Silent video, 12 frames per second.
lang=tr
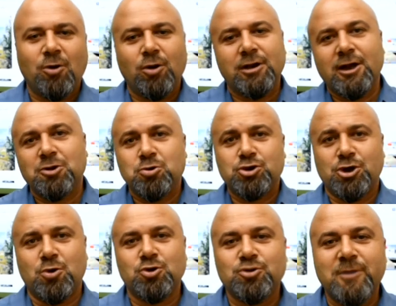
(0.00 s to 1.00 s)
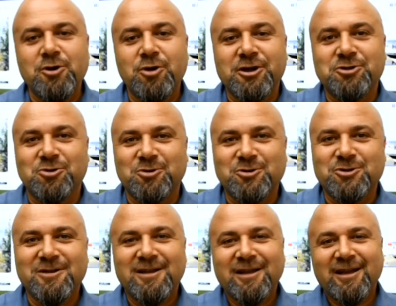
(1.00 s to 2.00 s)
Onlara Türkçe konuşmayı
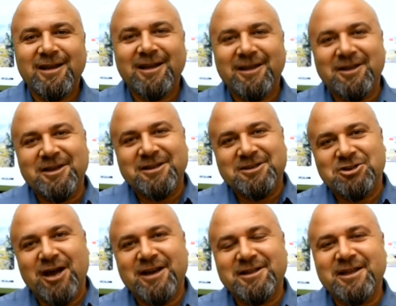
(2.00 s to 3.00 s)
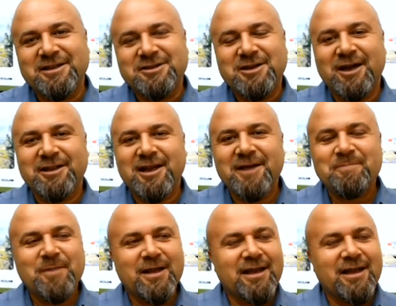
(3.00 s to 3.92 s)
öğretiyoruz. E, ticaretten ziyade.